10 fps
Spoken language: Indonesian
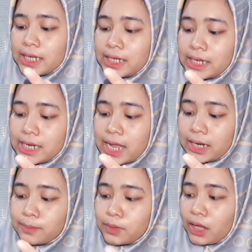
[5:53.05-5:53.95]
di
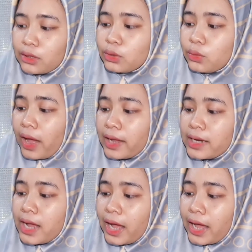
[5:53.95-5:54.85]
dalamnya itu tuh
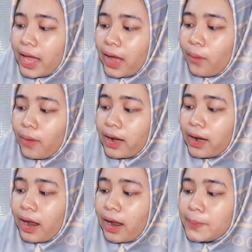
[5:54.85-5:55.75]
ada kayak
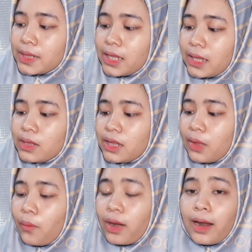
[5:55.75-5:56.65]
warna
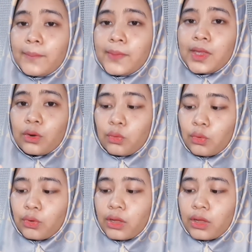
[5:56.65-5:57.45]
bintik-bintik warna biru